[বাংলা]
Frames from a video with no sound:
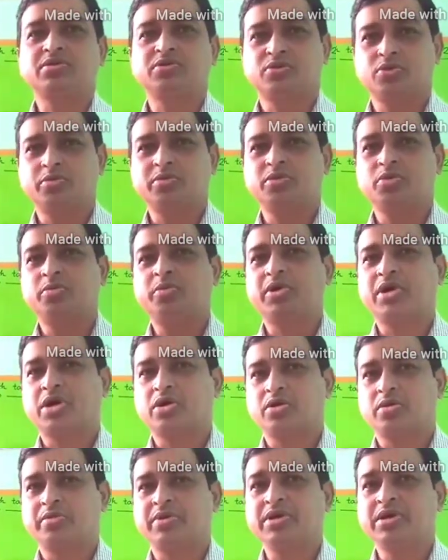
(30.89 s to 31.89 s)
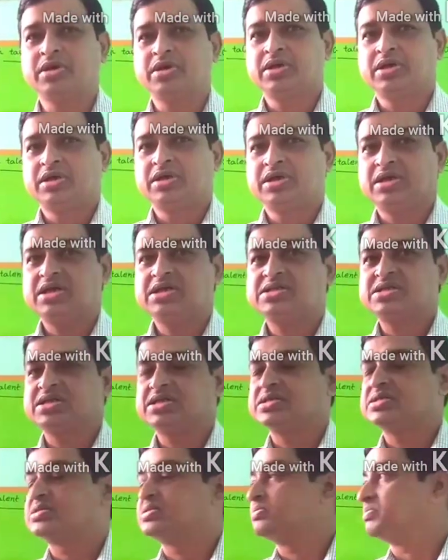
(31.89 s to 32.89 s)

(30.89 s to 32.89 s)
খুবই উপকার হবে ঠিক আছে এই